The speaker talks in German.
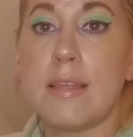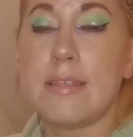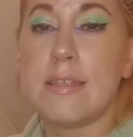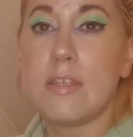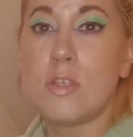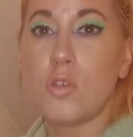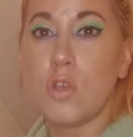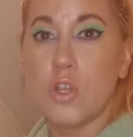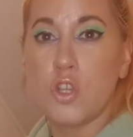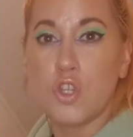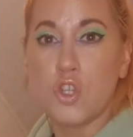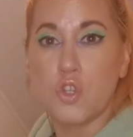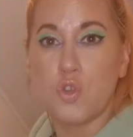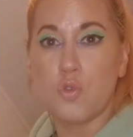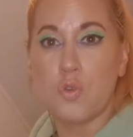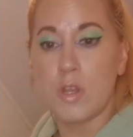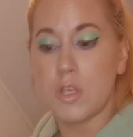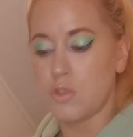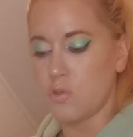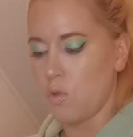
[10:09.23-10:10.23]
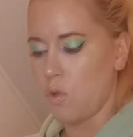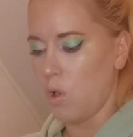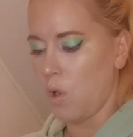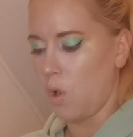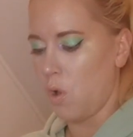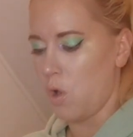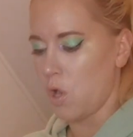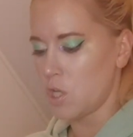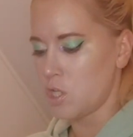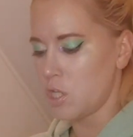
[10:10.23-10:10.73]
Das ist so ein schönes
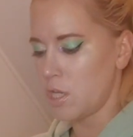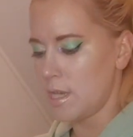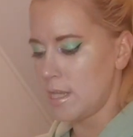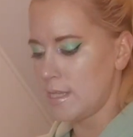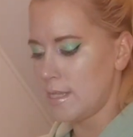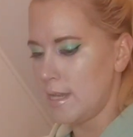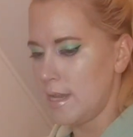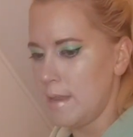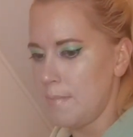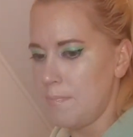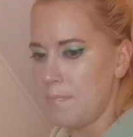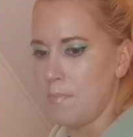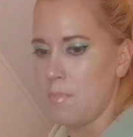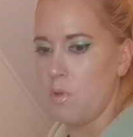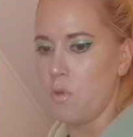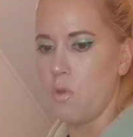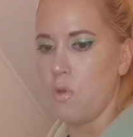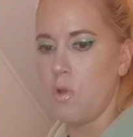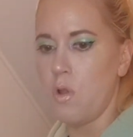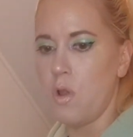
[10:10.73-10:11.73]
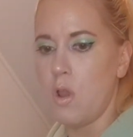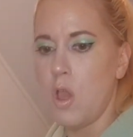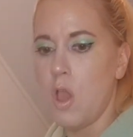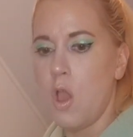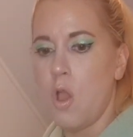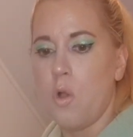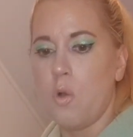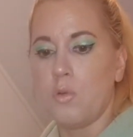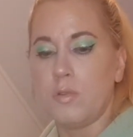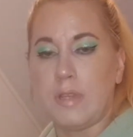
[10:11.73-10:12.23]
orangenes Lippenöl.
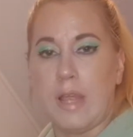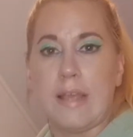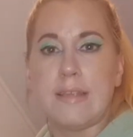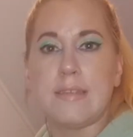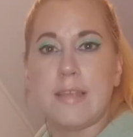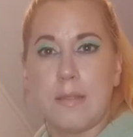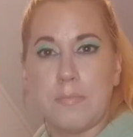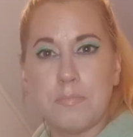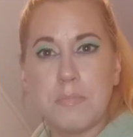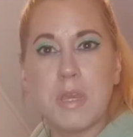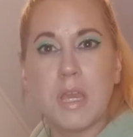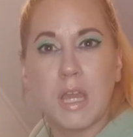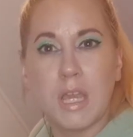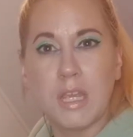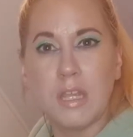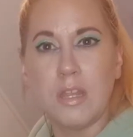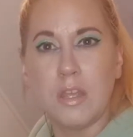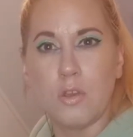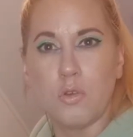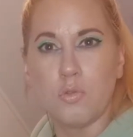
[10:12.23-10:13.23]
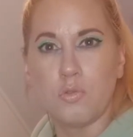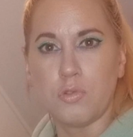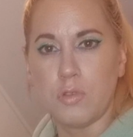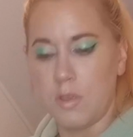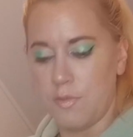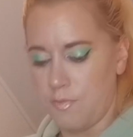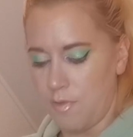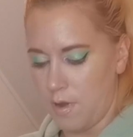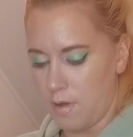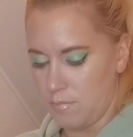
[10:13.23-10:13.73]
Und das hat mir richtig gut
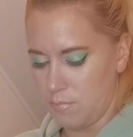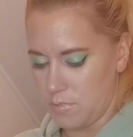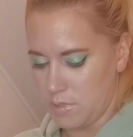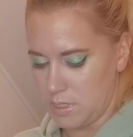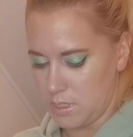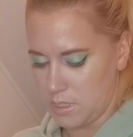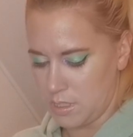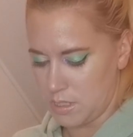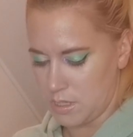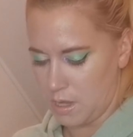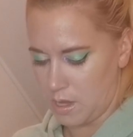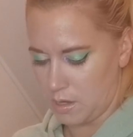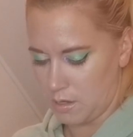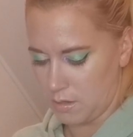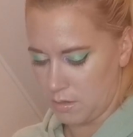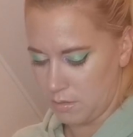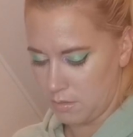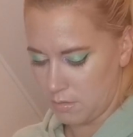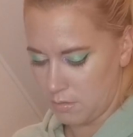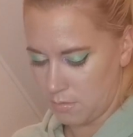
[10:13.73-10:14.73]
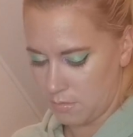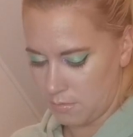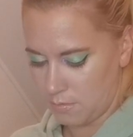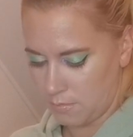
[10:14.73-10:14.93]
gefallen, muss ich sagen.